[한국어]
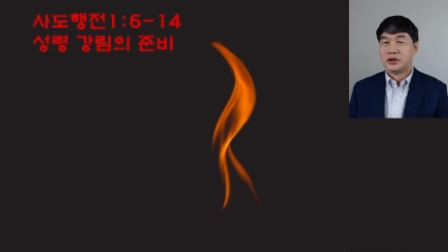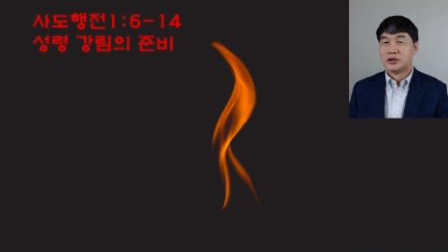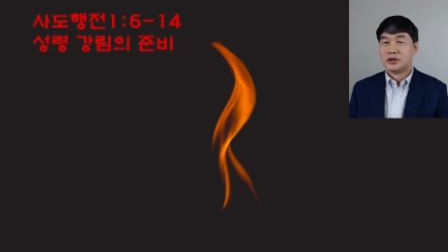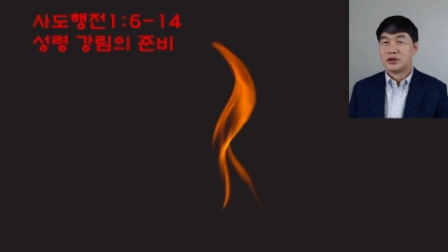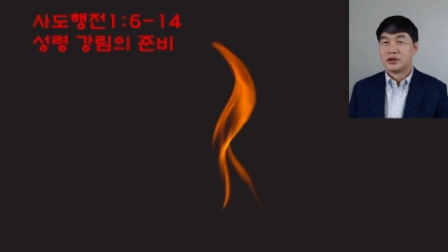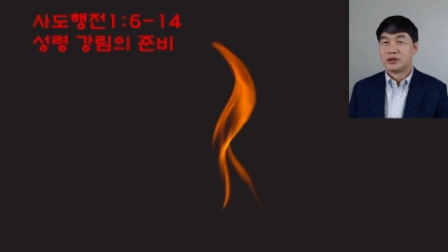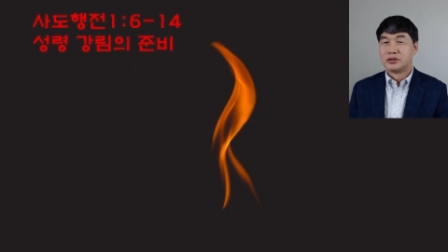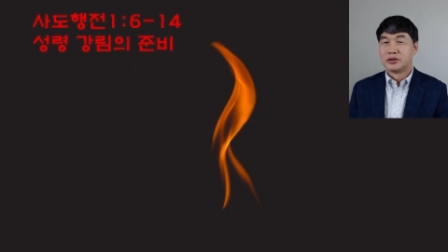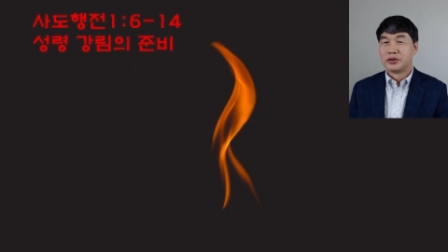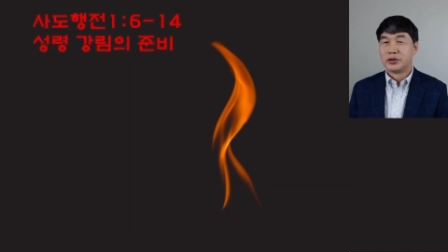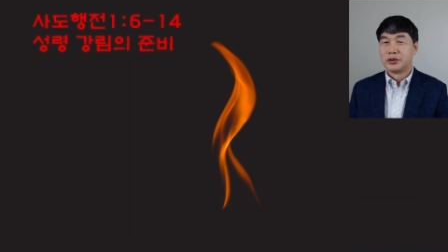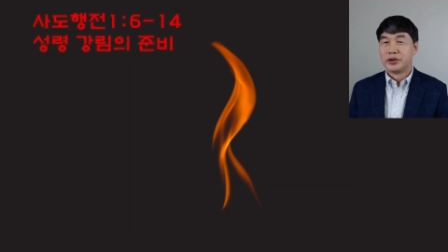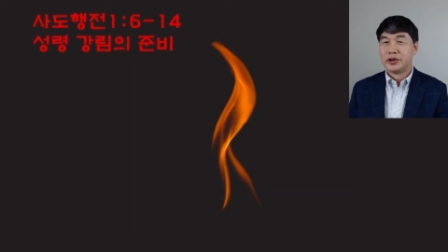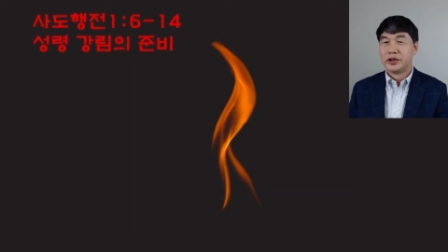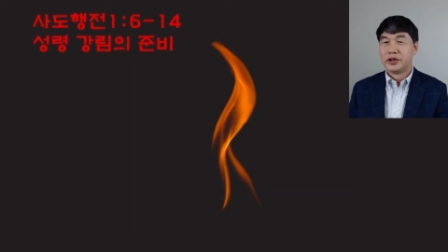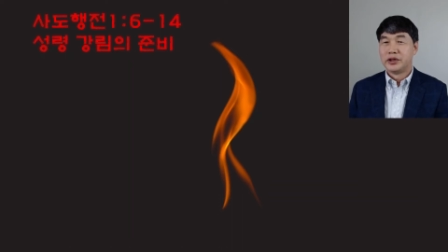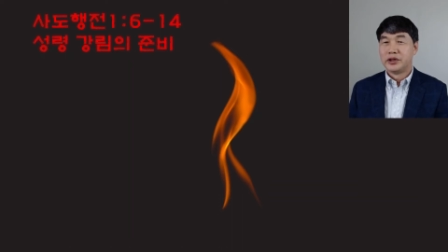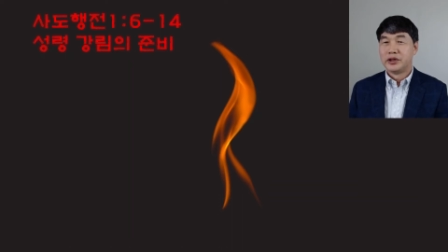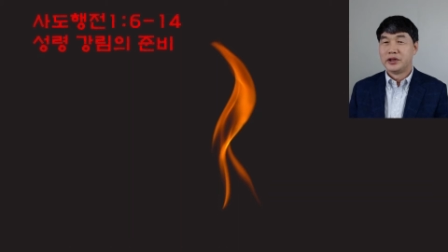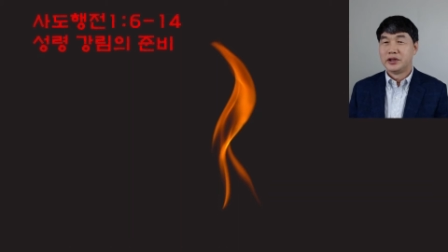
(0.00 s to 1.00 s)
지금
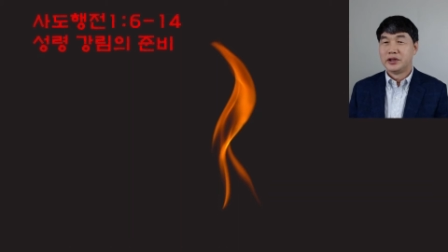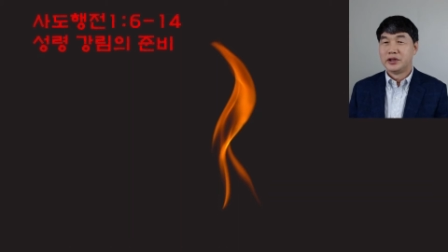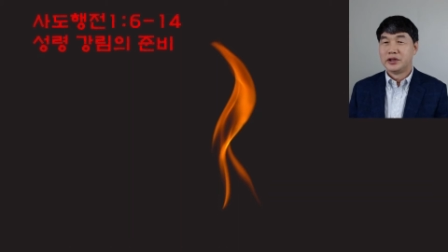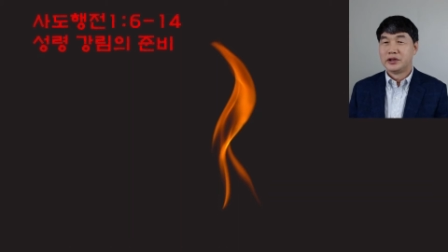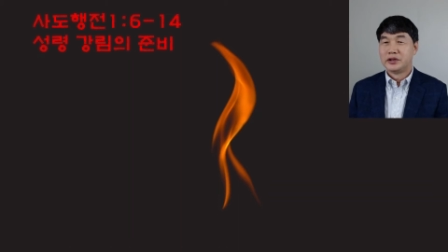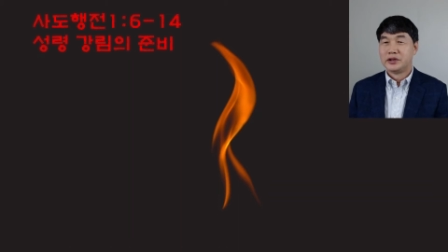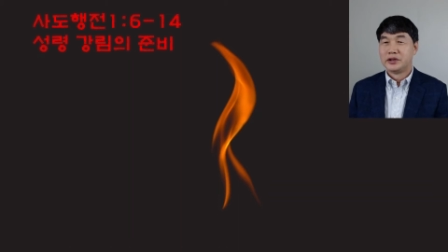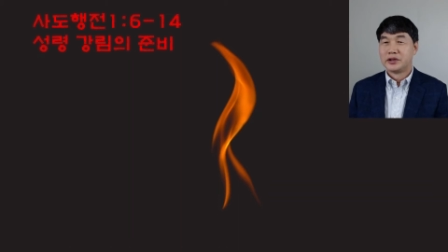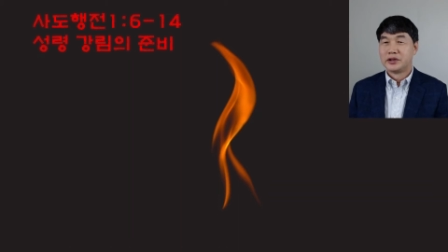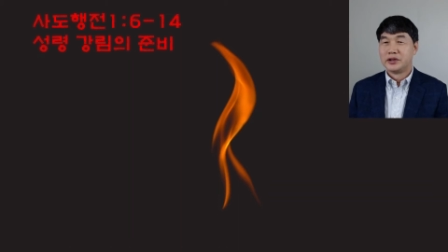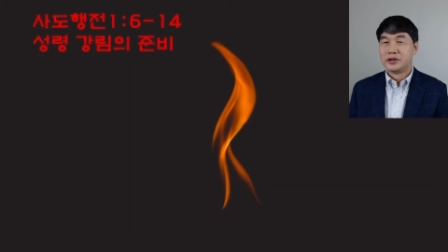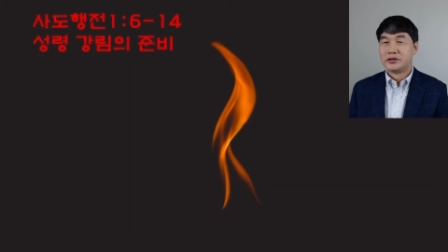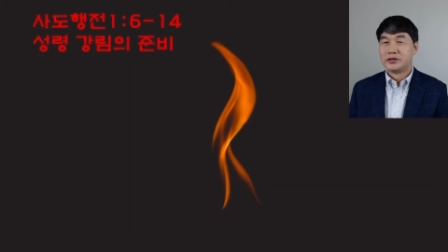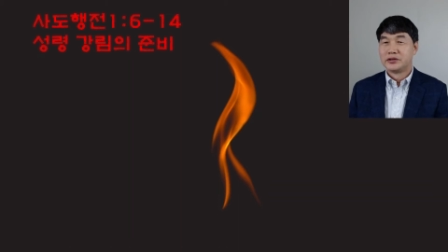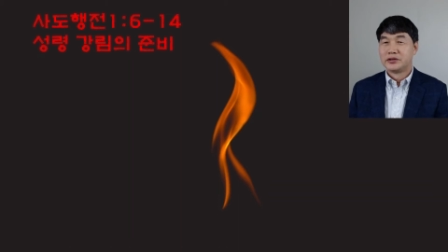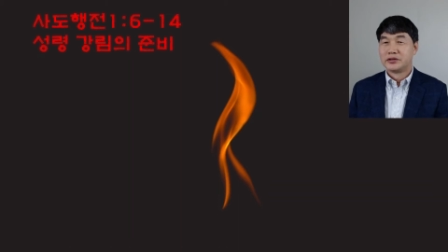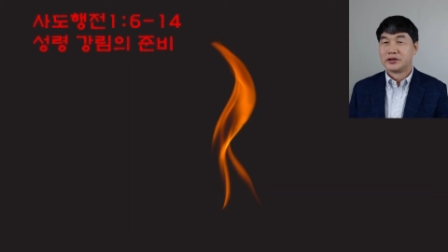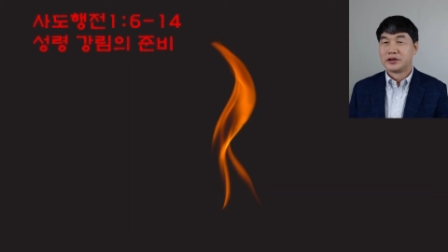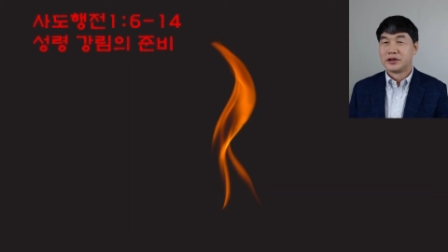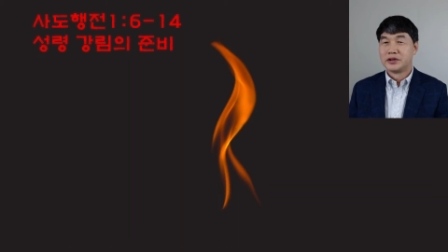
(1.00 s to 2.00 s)
교회력에
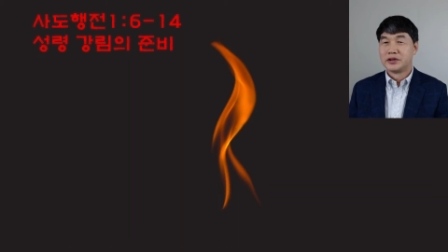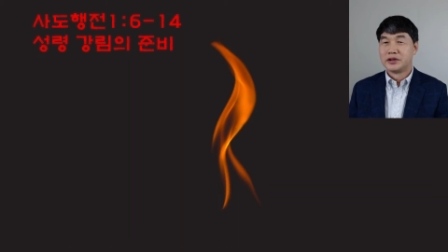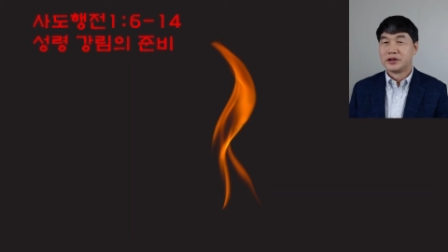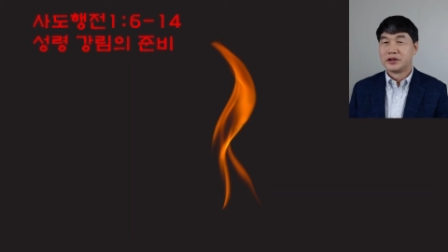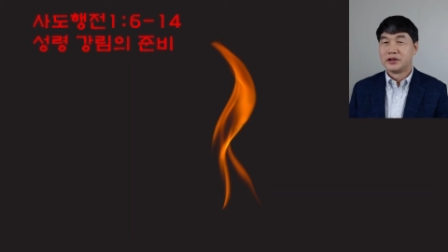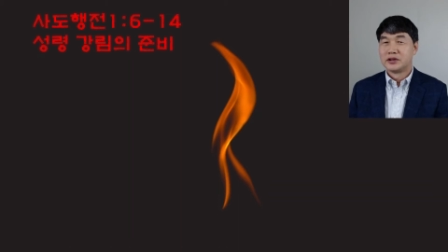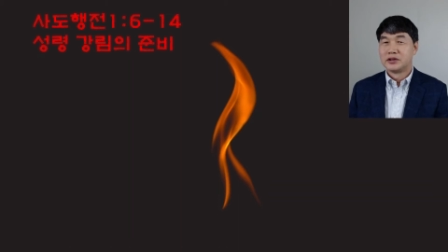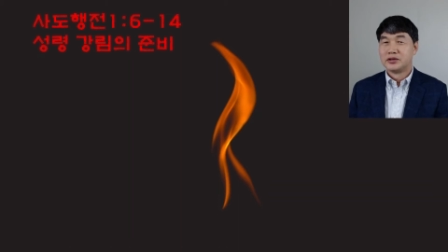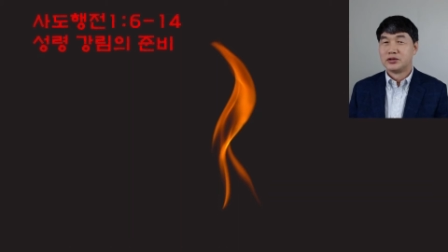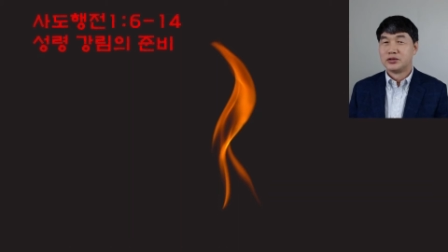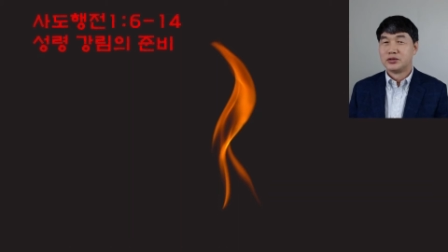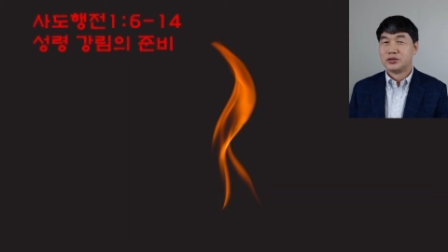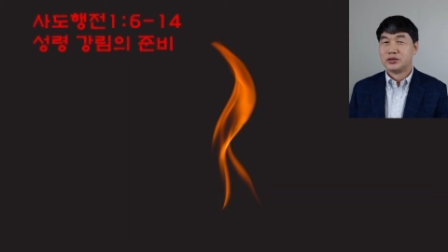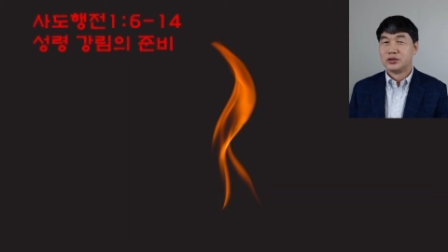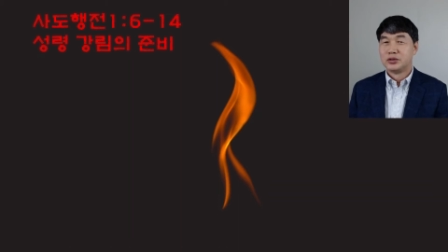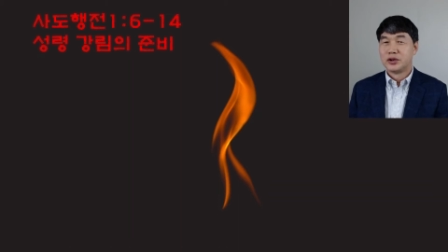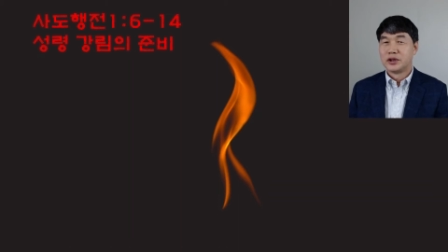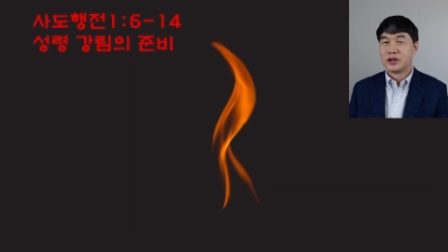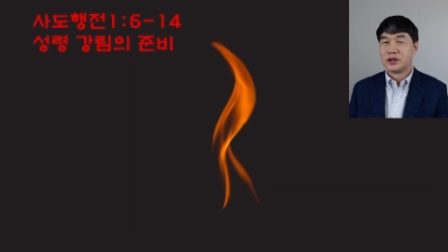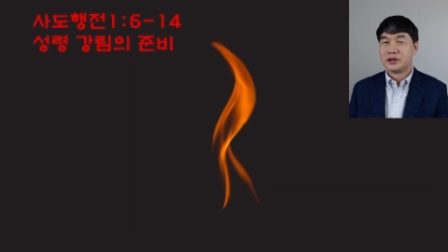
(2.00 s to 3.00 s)
있어서 굉장히 그
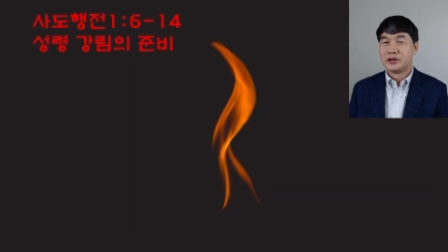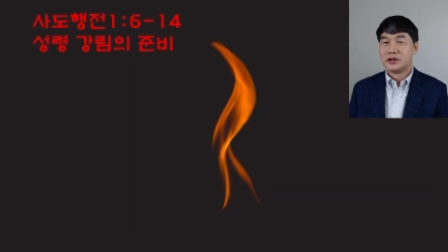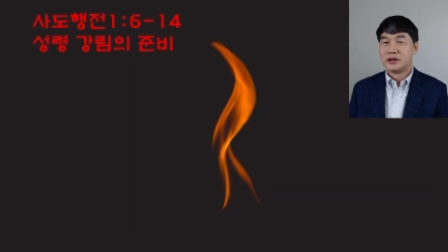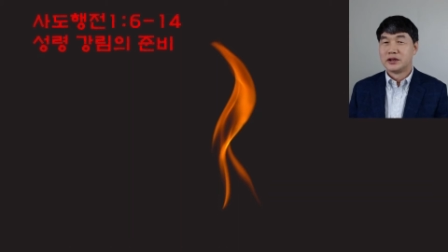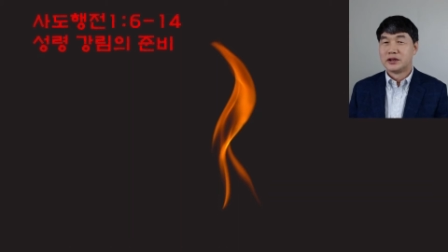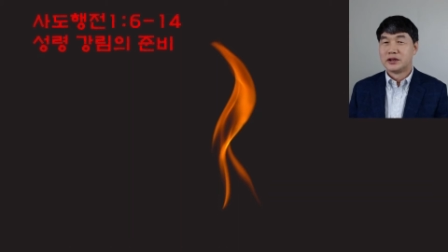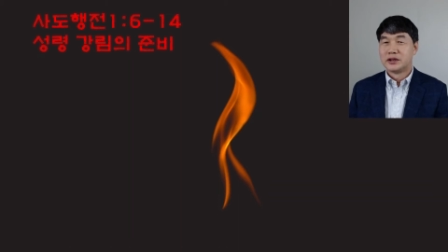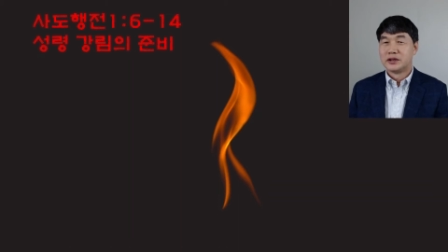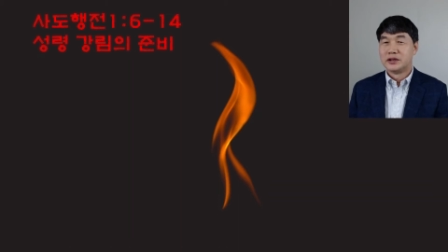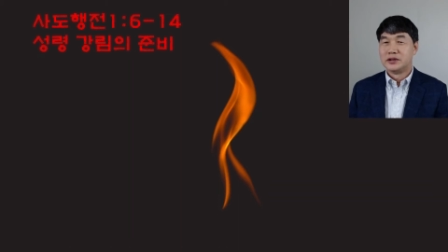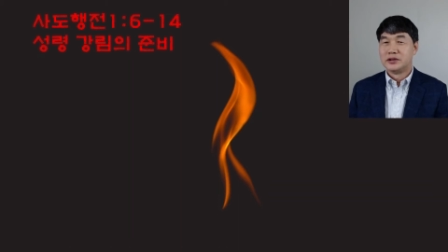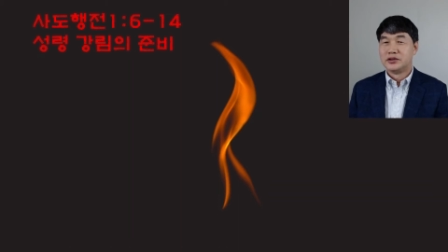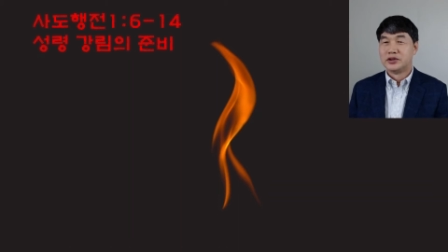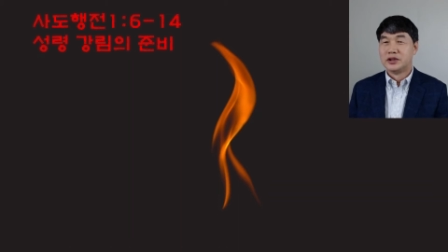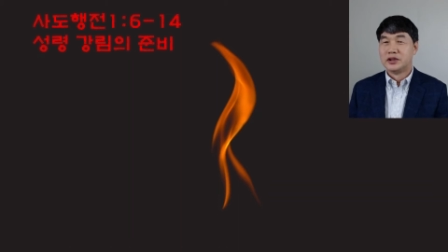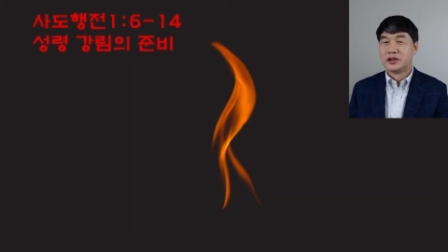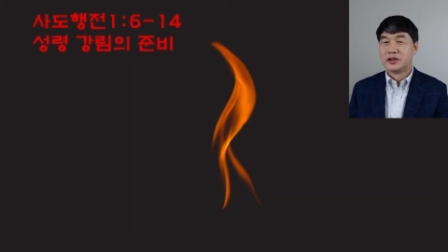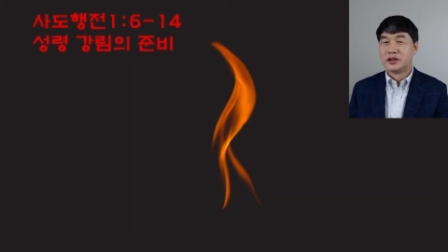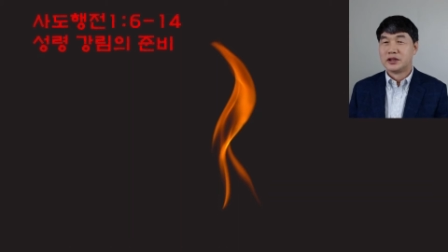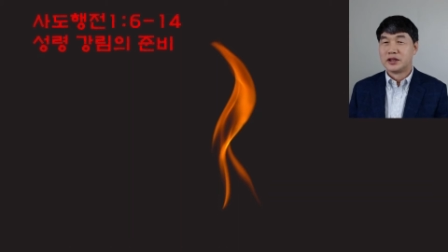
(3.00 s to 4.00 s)
중요한 어, 이
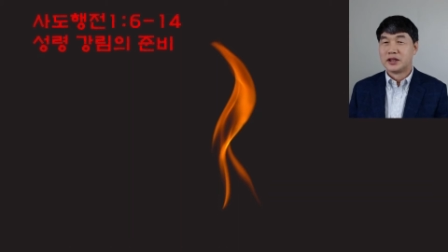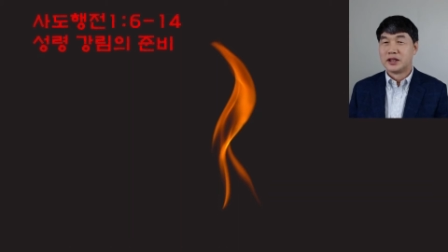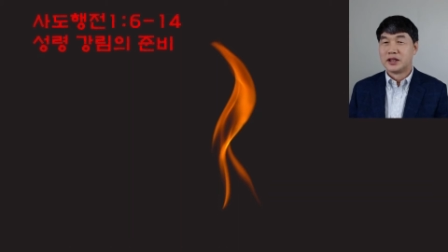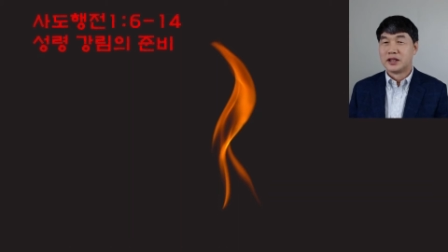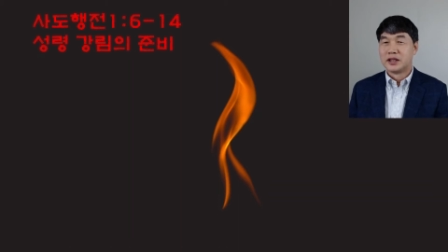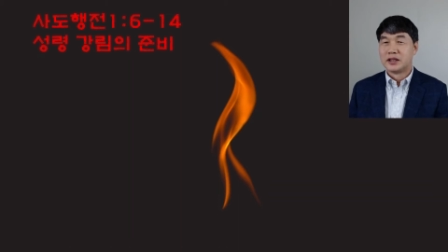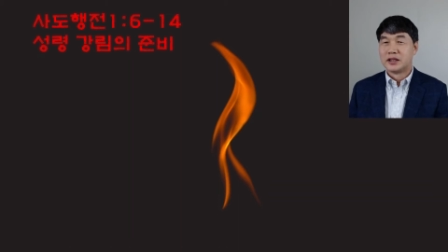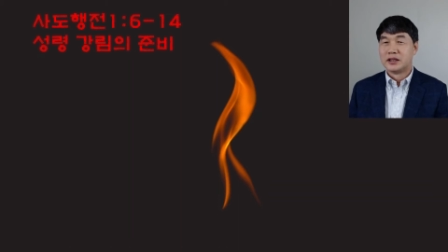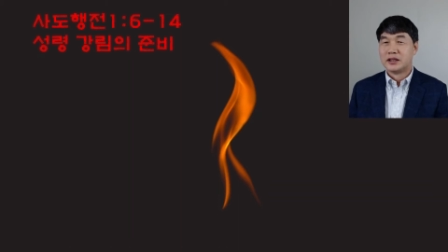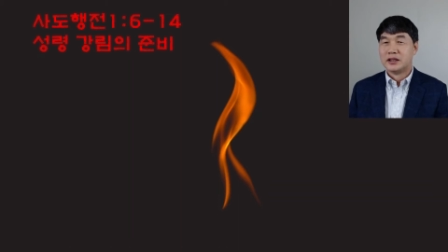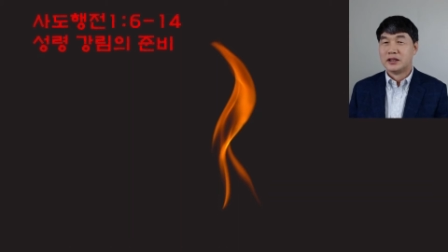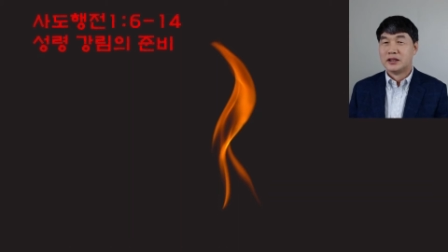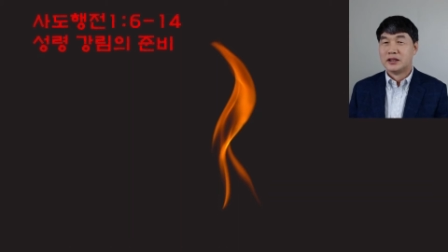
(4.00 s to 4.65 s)
절기가